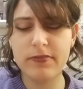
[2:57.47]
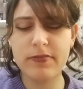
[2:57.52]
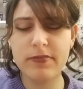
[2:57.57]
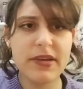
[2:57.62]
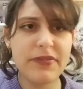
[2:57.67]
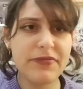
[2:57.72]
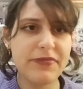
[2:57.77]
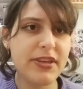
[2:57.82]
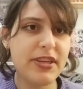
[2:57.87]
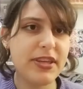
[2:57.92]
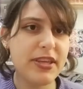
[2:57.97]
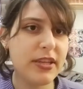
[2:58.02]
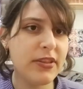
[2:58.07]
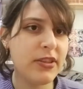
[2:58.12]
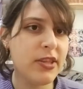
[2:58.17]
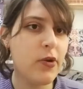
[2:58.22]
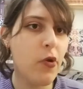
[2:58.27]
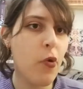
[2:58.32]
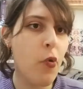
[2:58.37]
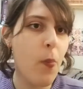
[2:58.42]
mia figlia
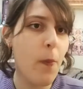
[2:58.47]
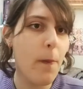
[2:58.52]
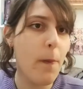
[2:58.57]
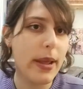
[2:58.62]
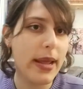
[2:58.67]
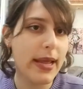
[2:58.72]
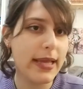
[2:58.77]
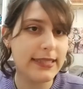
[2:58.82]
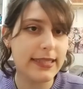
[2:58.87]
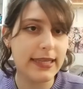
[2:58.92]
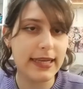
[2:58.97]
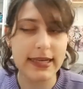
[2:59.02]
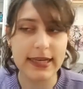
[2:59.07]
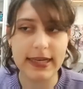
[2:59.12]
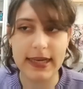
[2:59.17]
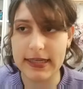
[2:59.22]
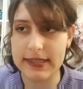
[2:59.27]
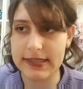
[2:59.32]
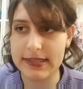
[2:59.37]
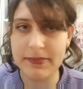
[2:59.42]
di un mese a
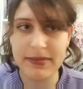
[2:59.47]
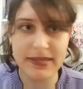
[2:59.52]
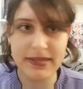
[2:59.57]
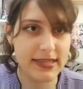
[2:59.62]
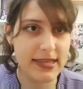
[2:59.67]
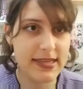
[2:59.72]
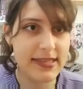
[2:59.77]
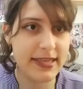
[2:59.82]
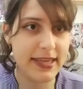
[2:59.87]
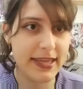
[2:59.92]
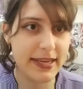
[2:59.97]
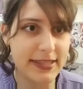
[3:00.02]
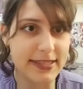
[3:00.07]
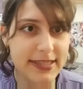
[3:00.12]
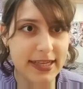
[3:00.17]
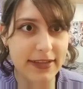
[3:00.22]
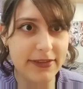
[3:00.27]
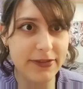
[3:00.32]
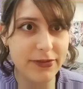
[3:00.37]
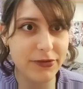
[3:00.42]
casa, ma stai
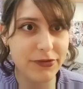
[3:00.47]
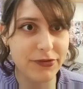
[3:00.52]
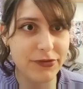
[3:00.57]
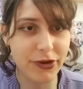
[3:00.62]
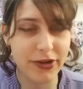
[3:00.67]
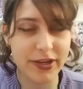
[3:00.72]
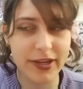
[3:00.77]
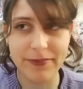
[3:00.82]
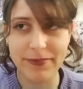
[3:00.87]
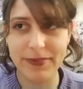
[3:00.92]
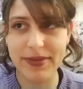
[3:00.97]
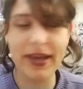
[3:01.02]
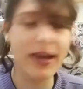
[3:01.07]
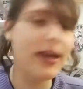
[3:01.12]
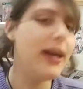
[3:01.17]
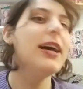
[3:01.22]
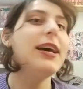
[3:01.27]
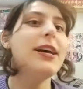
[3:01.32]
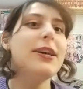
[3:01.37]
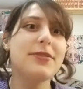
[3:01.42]
scherzando gioia mia,